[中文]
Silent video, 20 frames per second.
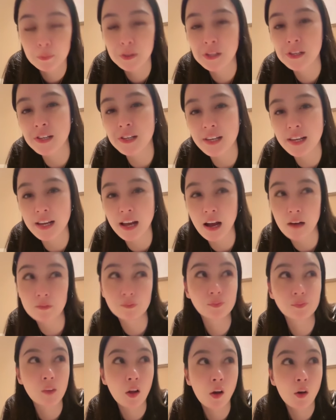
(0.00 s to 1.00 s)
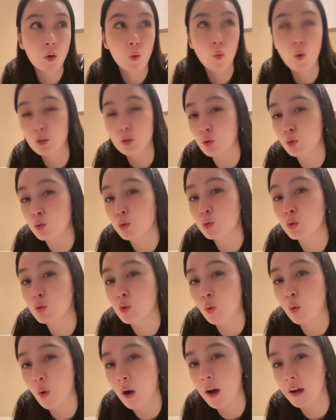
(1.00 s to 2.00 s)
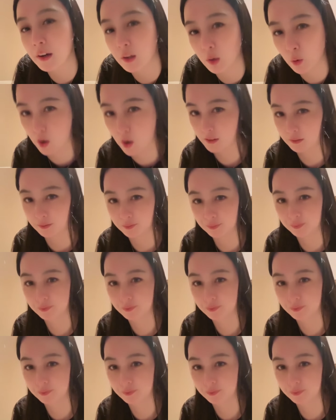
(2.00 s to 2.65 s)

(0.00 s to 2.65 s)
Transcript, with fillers: 明天我就出去逛逛。